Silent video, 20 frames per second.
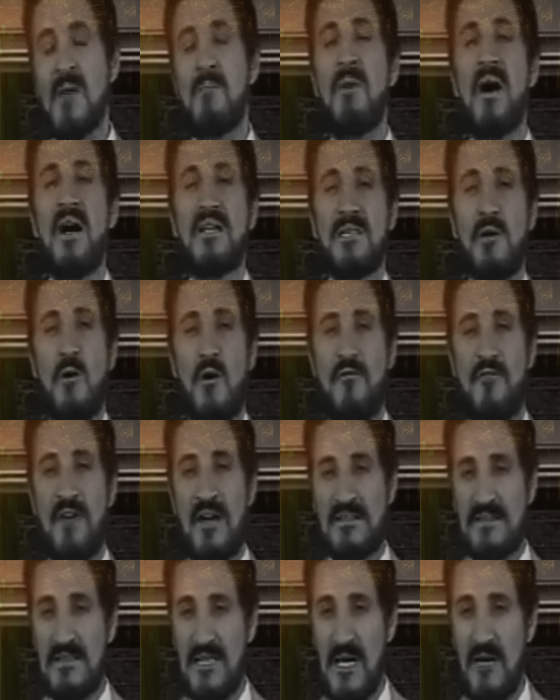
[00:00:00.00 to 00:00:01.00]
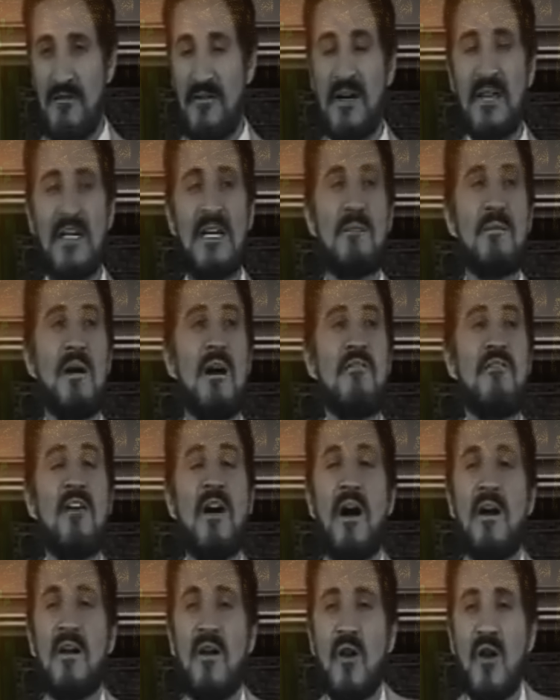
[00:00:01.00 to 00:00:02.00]
بعد وفاتها فقيل ما
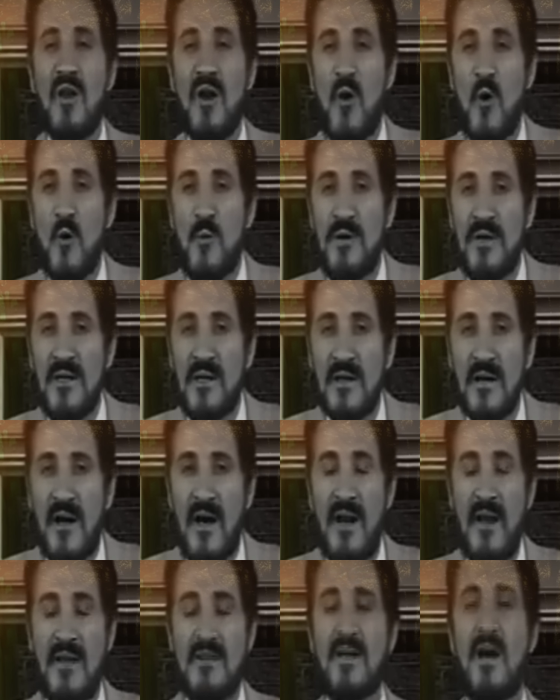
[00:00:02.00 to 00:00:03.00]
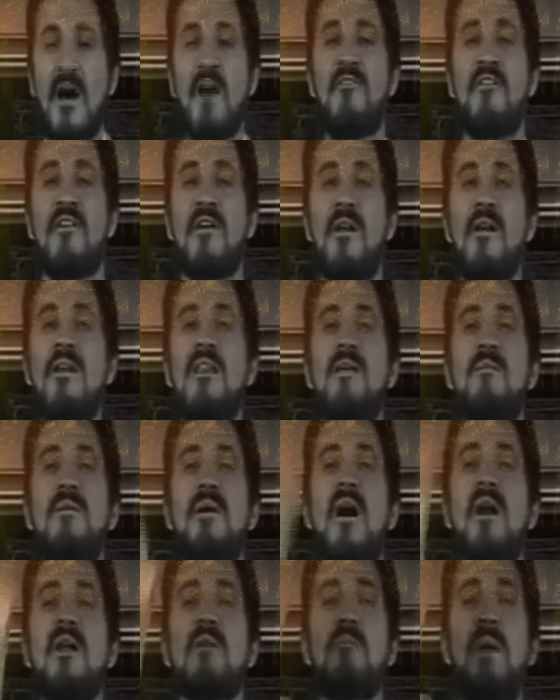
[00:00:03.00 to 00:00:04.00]
فعل الله بك قالت غفر لي
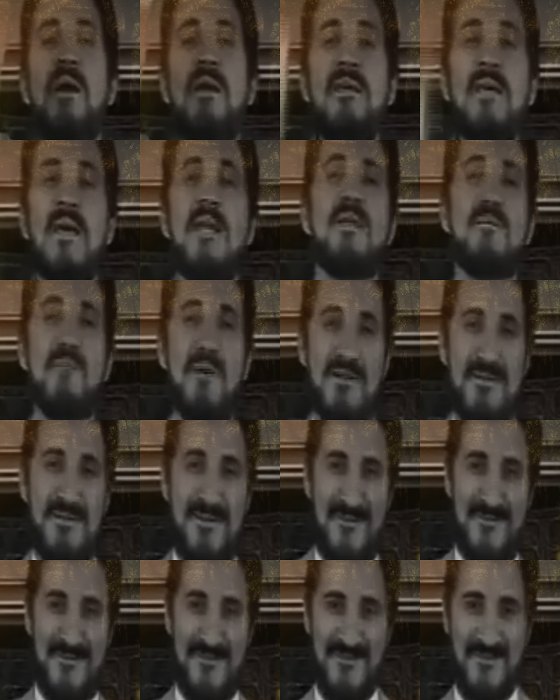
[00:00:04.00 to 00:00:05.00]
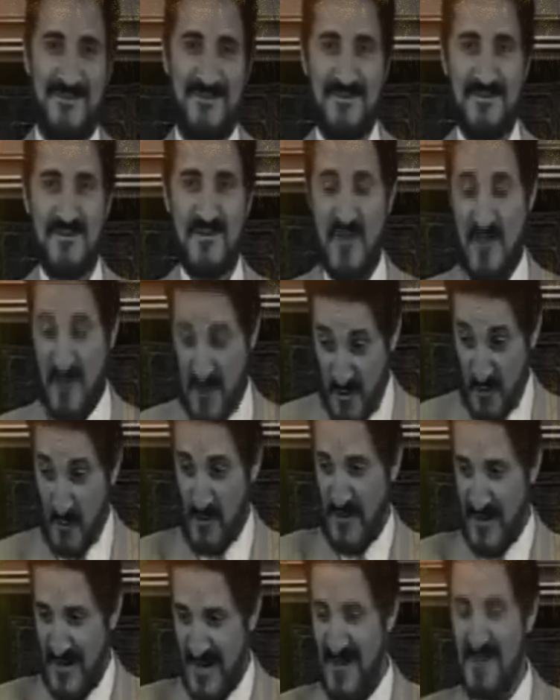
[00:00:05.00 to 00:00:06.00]
بأربع كلمات ذكر
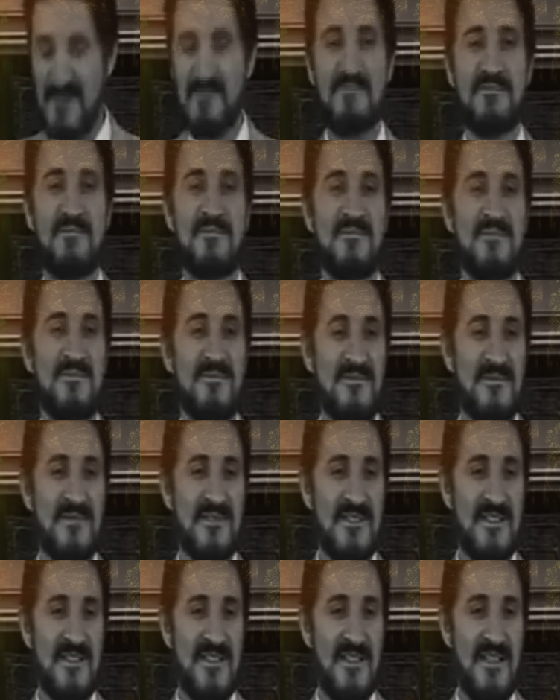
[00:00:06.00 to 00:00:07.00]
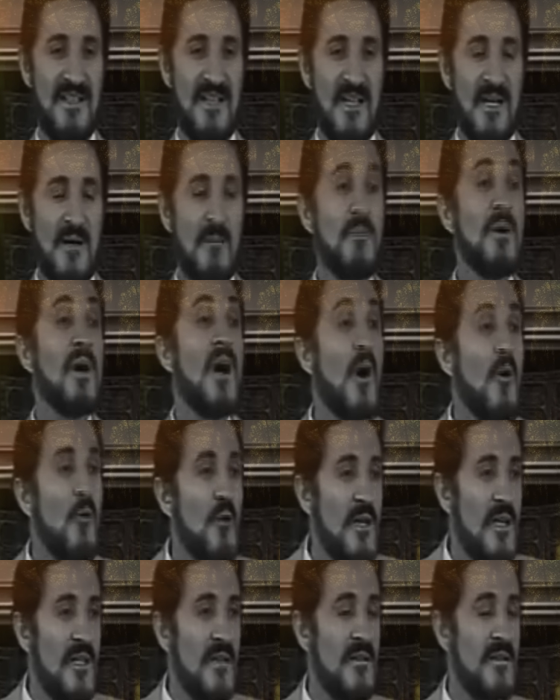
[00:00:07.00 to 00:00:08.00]
ثناء
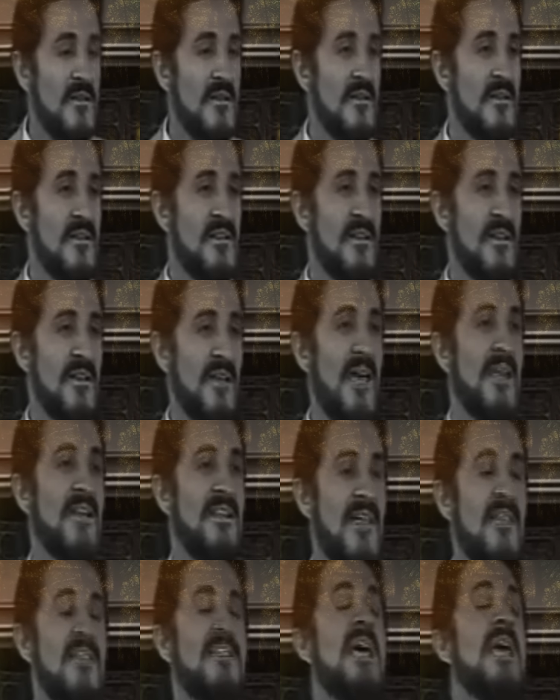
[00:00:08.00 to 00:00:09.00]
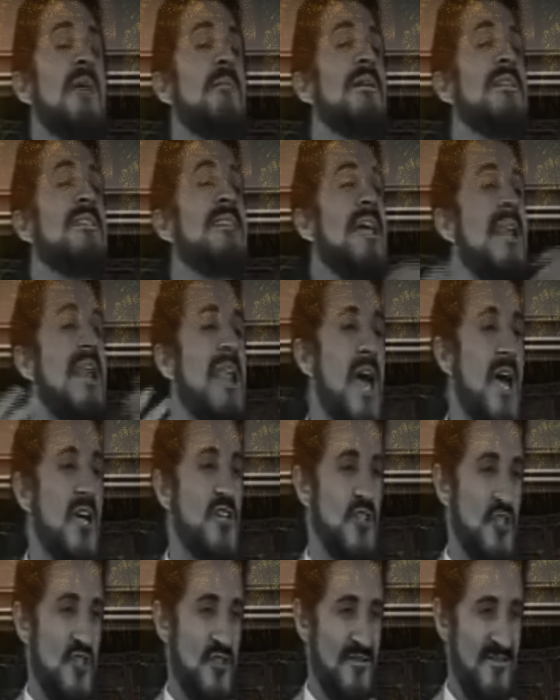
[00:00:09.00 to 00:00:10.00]
بقولي كانت هذه دائما
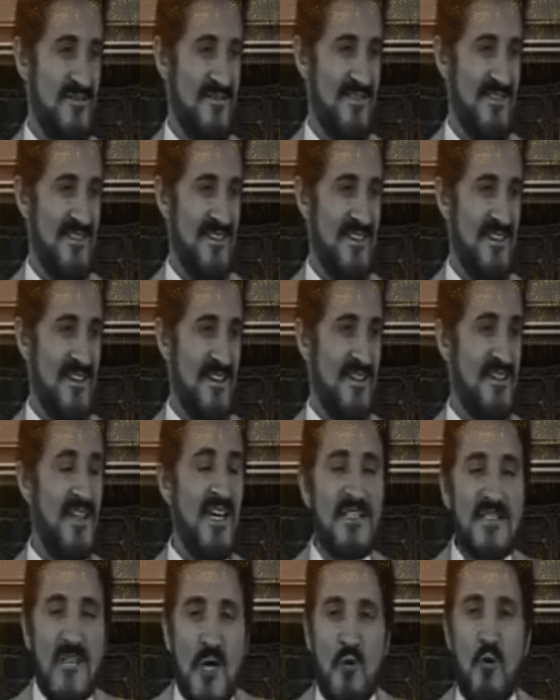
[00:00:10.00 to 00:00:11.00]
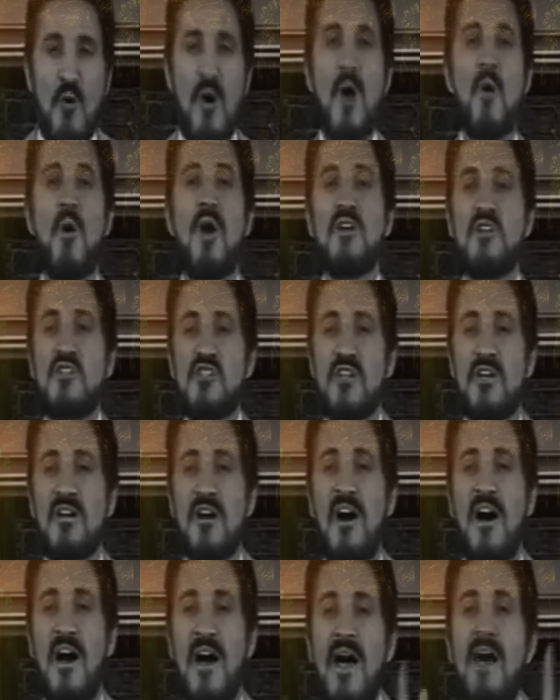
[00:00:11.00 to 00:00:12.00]
تلهج ديدنها
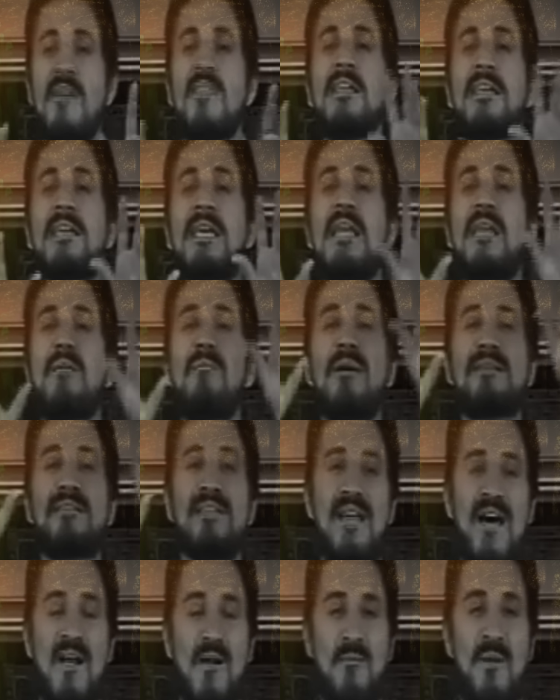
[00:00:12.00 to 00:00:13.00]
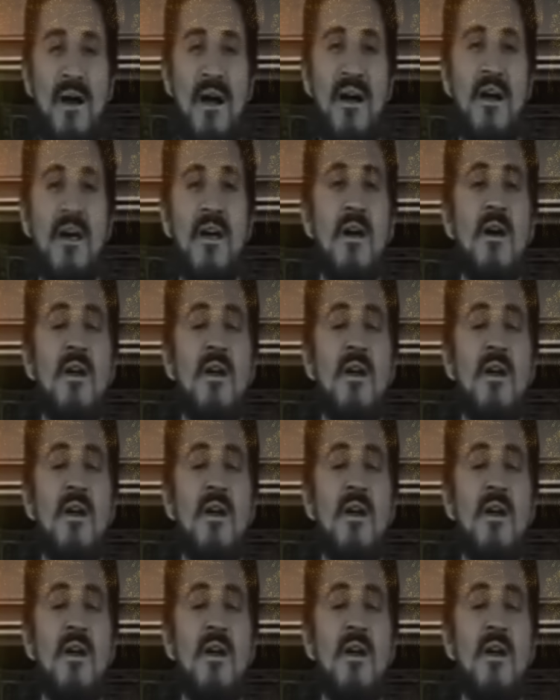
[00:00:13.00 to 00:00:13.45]
وهجراها هذه الكلمات الأربع